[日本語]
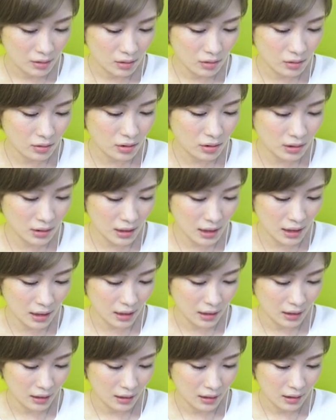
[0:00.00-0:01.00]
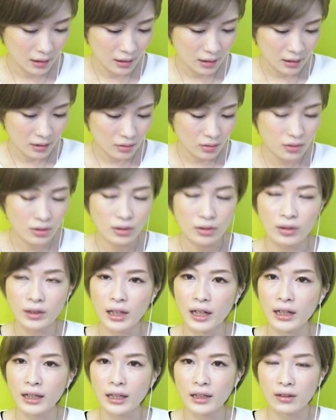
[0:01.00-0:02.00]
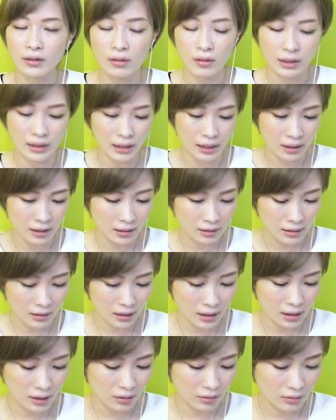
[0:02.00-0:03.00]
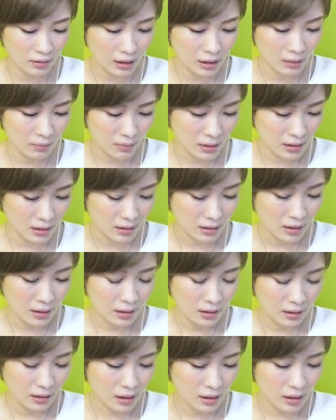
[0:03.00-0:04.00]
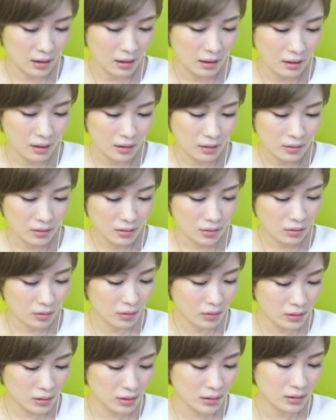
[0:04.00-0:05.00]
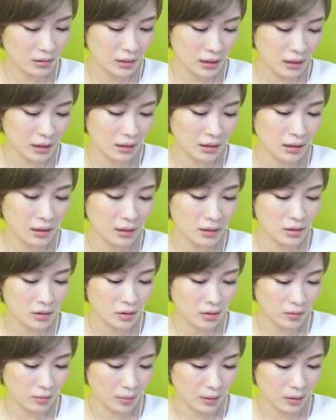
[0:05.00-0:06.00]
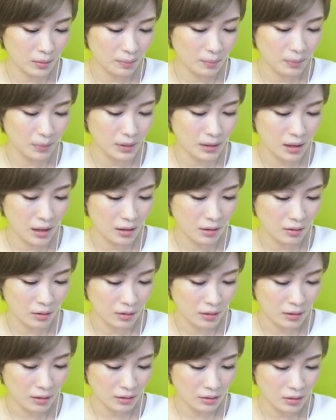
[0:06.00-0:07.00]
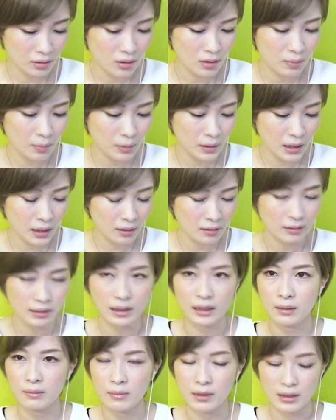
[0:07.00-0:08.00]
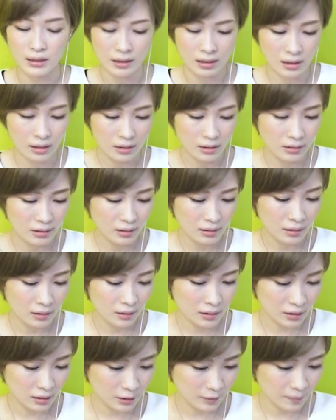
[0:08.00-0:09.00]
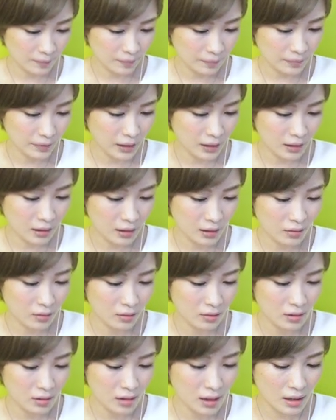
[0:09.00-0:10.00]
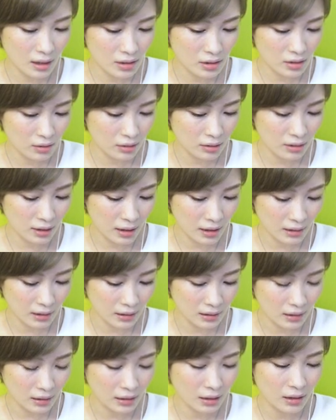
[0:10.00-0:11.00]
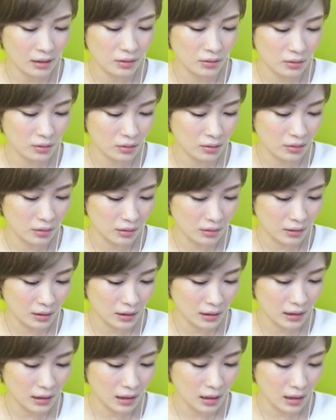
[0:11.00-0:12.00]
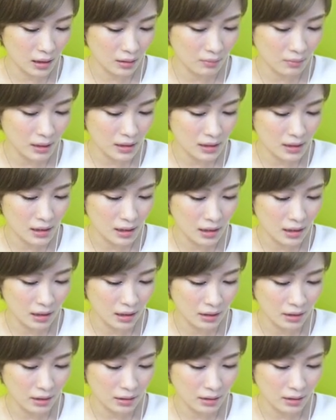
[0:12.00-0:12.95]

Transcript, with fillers: そして、そうするとターゲットがね、できるようになります。で、その次にアクションをぶつけると、そうするとブレイクになります。はい。で、スタン状態になると敵がめっちゃ